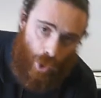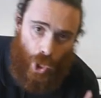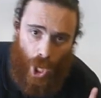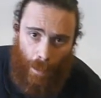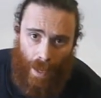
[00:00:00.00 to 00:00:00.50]

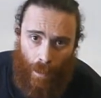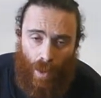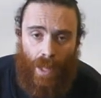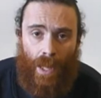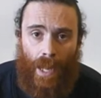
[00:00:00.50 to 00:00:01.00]

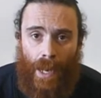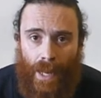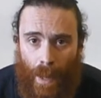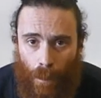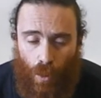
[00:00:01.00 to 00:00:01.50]
normalement, il
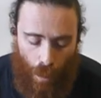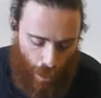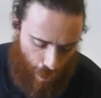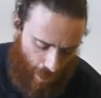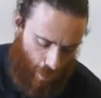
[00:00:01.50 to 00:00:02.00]
n'y a plus
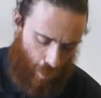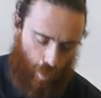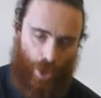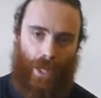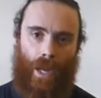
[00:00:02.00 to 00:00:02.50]
besoin de
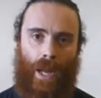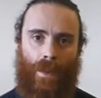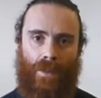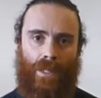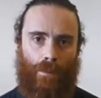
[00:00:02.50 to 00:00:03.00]
toucher à
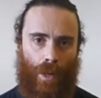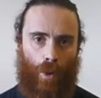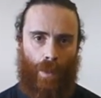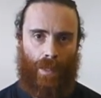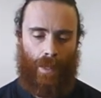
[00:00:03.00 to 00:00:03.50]
la vis
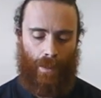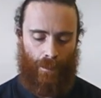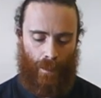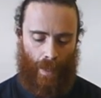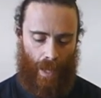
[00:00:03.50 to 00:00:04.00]
macrométrique.
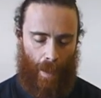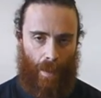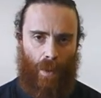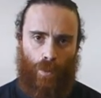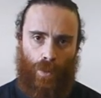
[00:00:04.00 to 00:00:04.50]

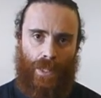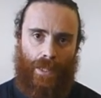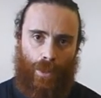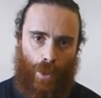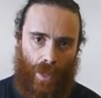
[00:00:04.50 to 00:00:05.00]
Après, on
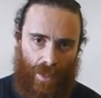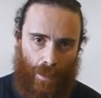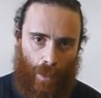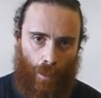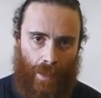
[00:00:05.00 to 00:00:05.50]
n'utilise que la
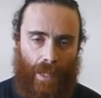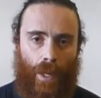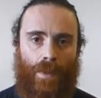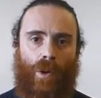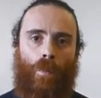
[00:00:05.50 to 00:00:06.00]
vis
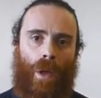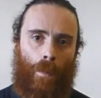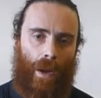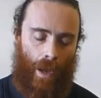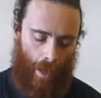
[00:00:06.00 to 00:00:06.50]
micrométrique, comme ça on ne
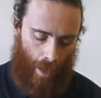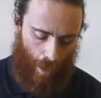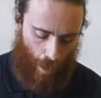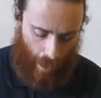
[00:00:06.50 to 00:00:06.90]
perd pas le